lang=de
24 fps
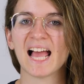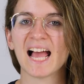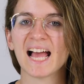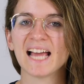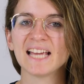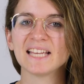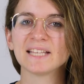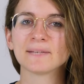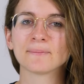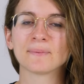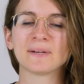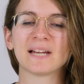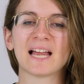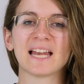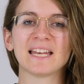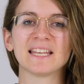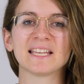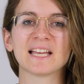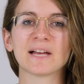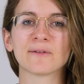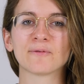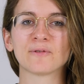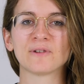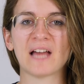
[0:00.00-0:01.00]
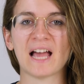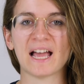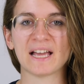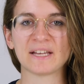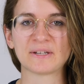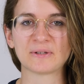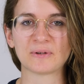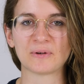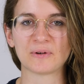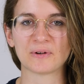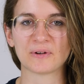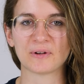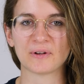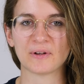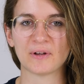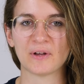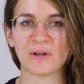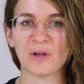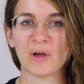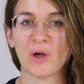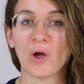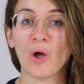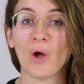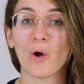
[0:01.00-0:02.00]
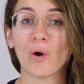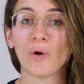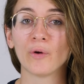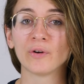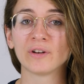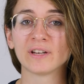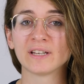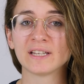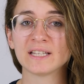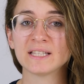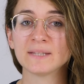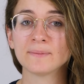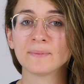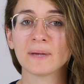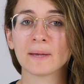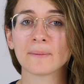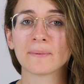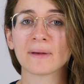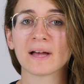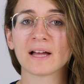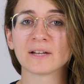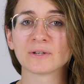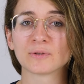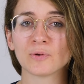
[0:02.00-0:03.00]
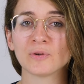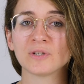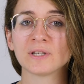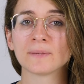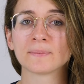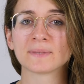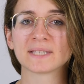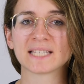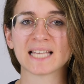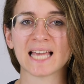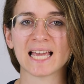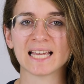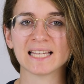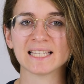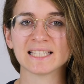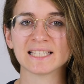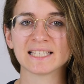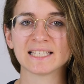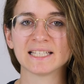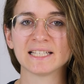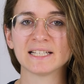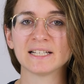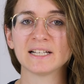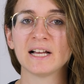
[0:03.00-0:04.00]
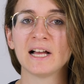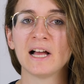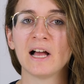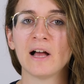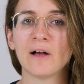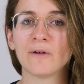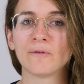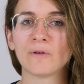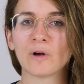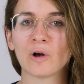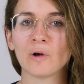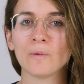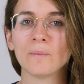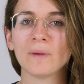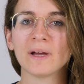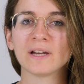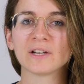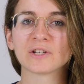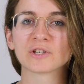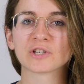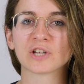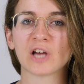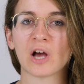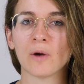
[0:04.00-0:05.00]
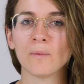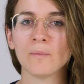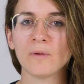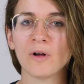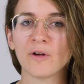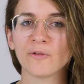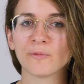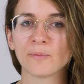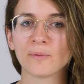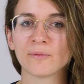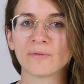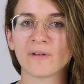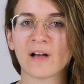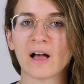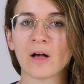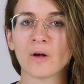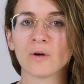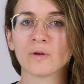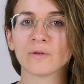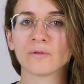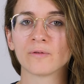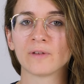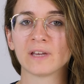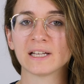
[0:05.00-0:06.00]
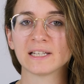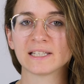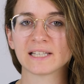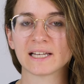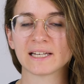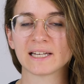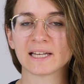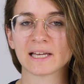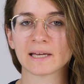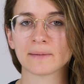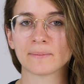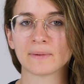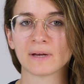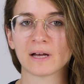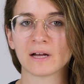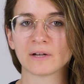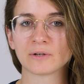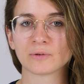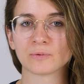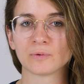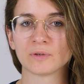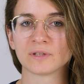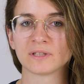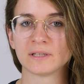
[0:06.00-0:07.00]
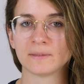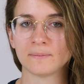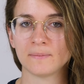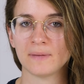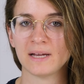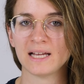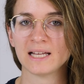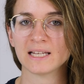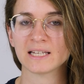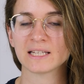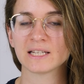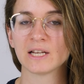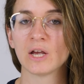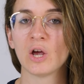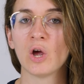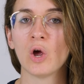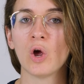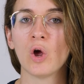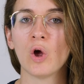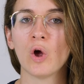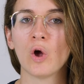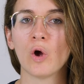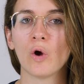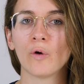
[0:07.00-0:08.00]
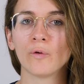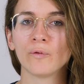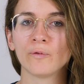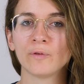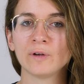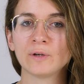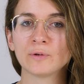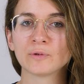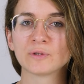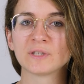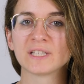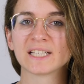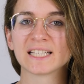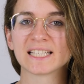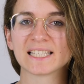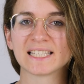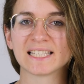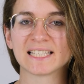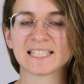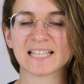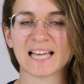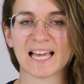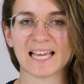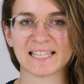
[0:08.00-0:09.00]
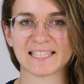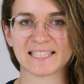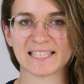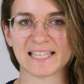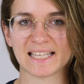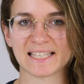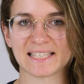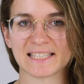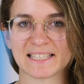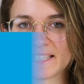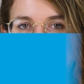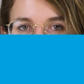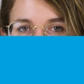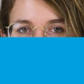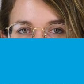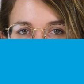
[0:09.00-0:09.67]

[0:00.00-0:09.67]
Hi, ich bin Annika von iDoc und in diesem Reparaturtipp zeige ich dir, warum eine Schraubenaufbewahrung während einer Reparatur Sinn macht und wie du sie richtig einsetzt.